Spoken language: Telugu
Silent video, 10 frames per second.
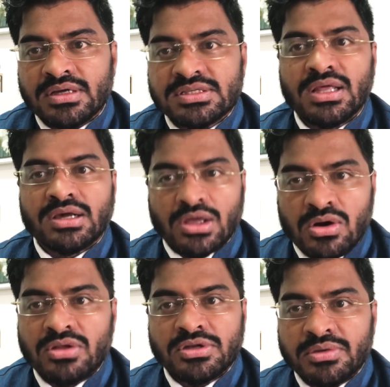అసలే
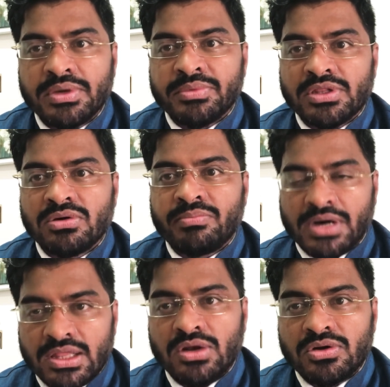కరోనాతో మేము ఎంతో
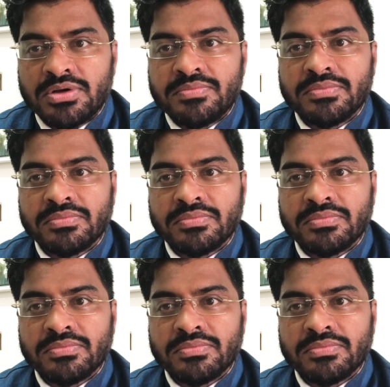బాధల్లో ఉన్నాం